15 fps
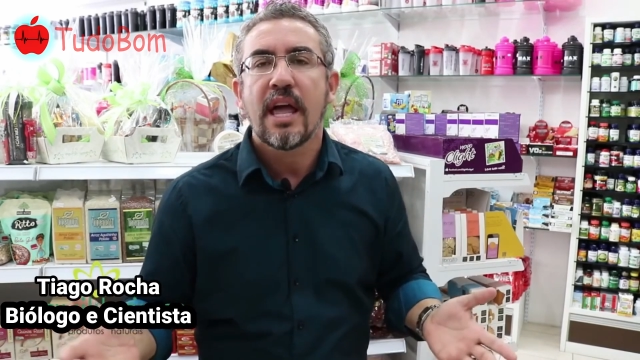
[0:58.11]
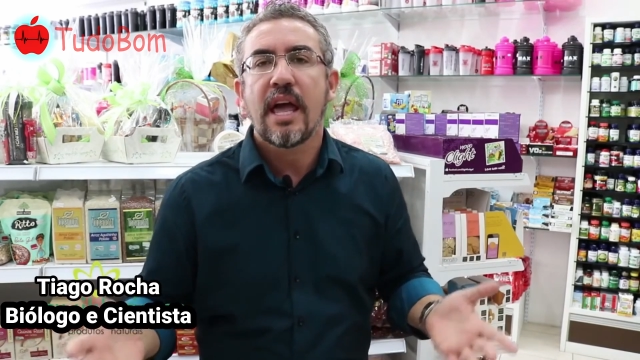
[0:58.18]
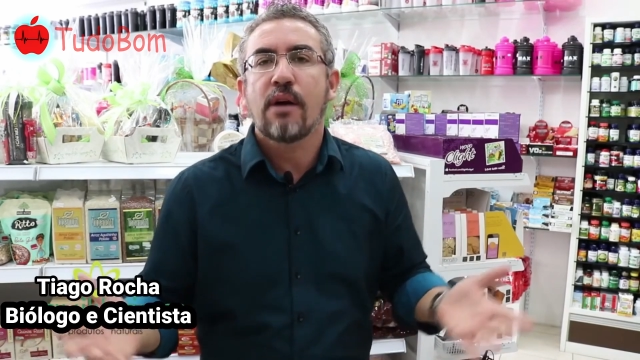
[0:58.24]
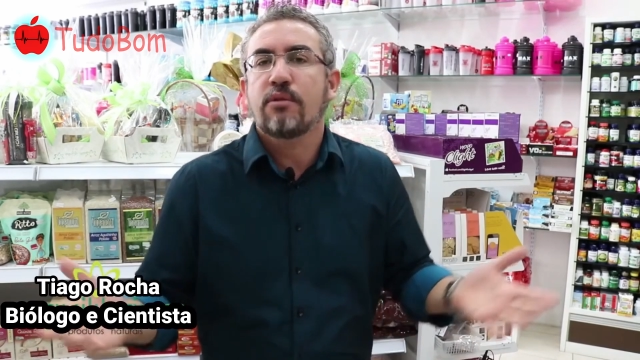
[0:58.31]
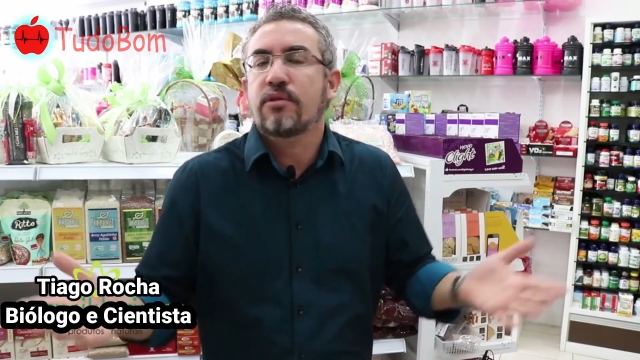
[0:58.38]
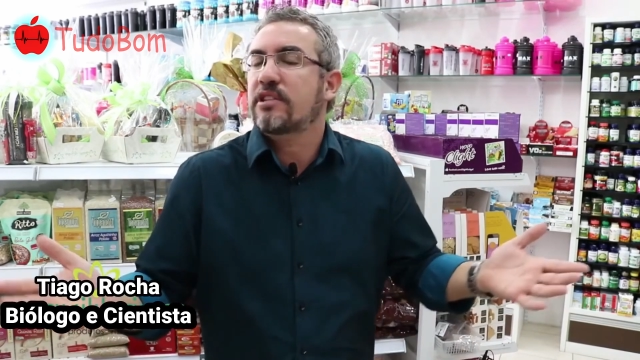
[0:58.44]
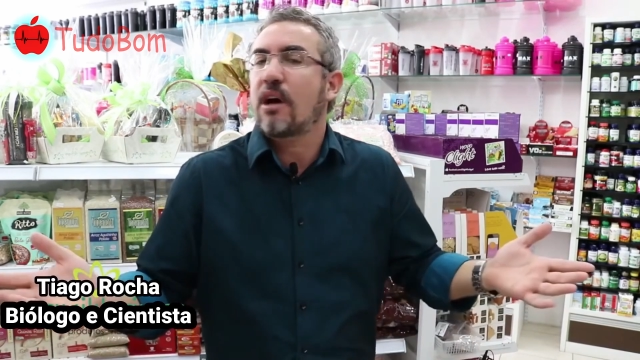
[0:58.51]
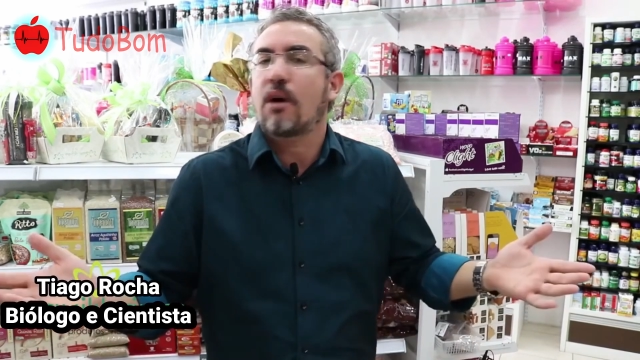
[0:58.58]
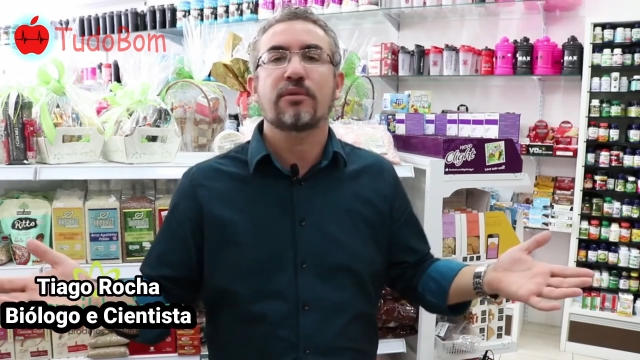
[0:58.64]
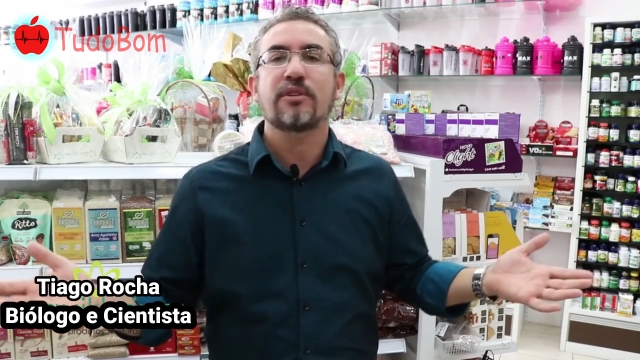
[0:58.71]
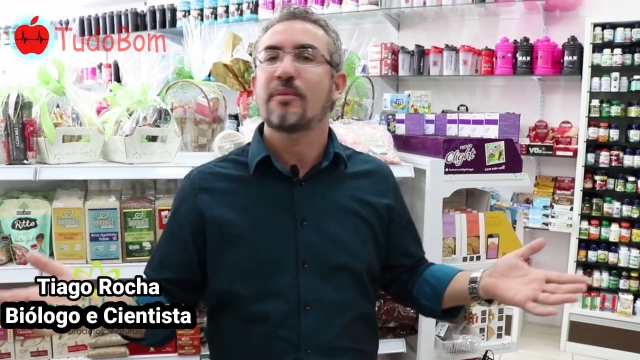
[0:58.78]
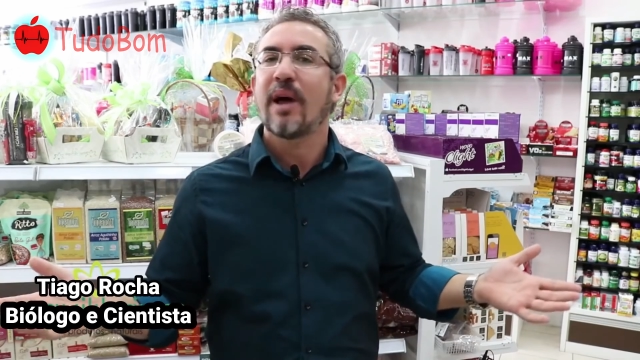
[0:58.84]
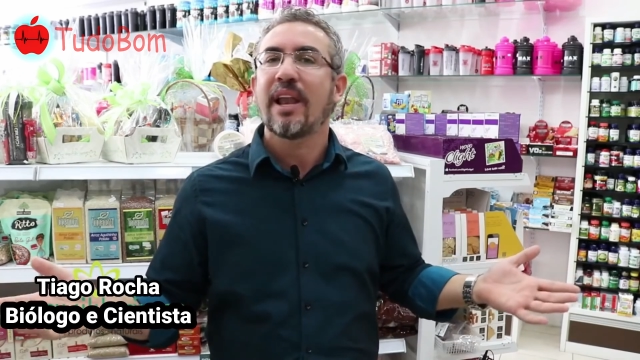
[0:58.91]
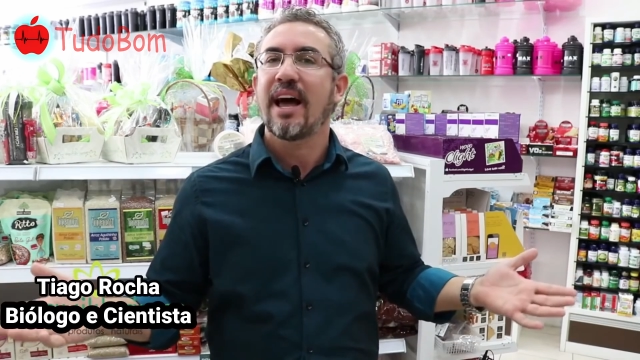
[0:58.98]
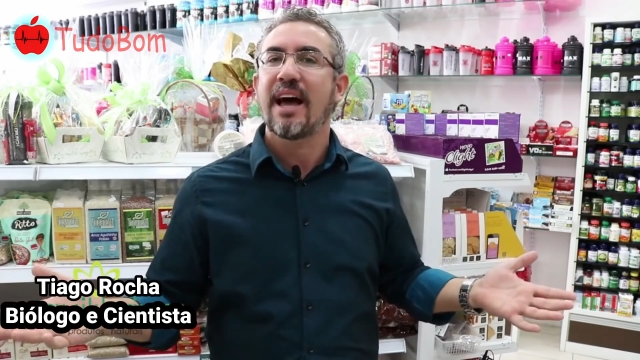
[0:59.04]
é o sal do
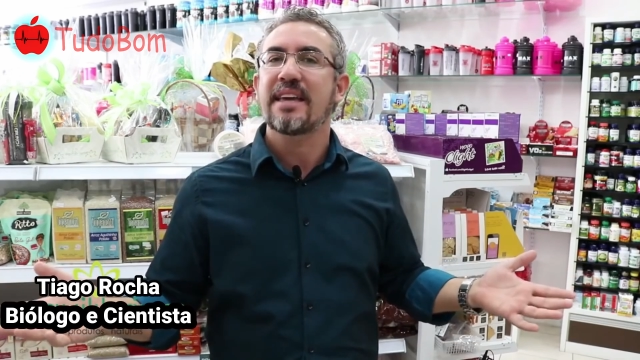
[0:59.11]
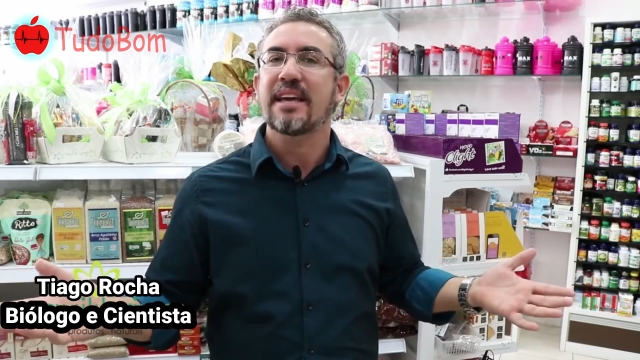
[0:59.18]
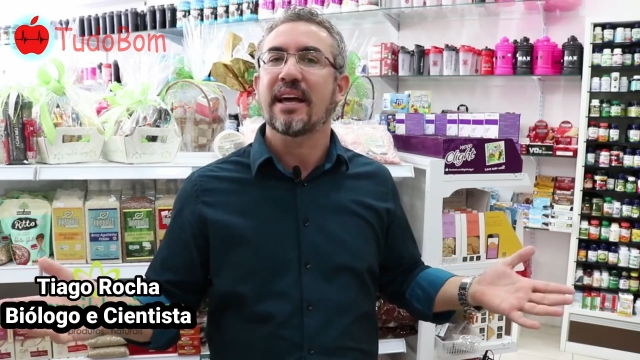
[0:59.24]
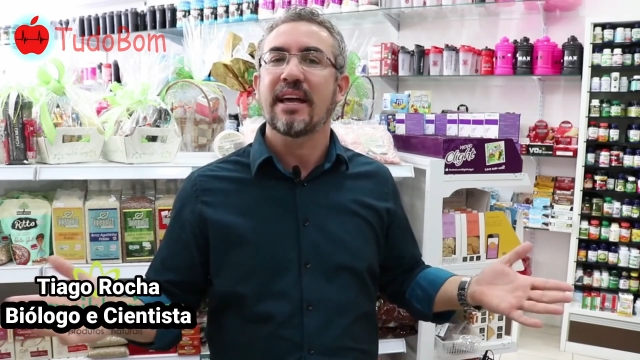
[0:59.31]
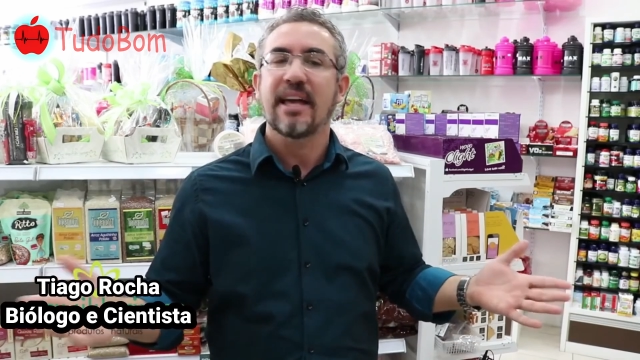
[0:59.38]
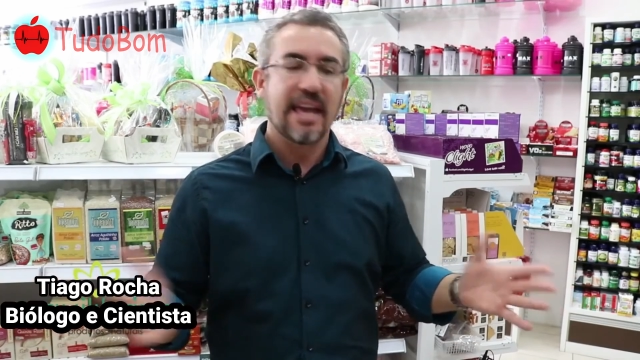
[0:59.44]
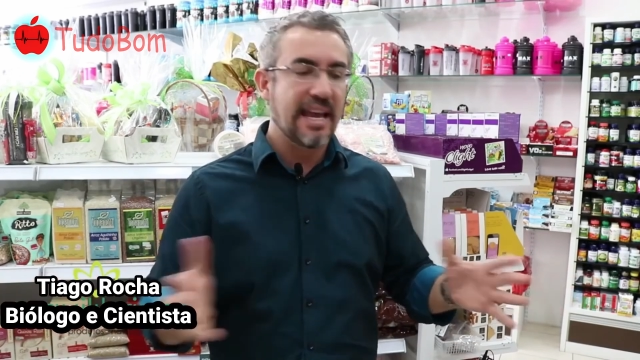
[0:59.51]
Himalaia.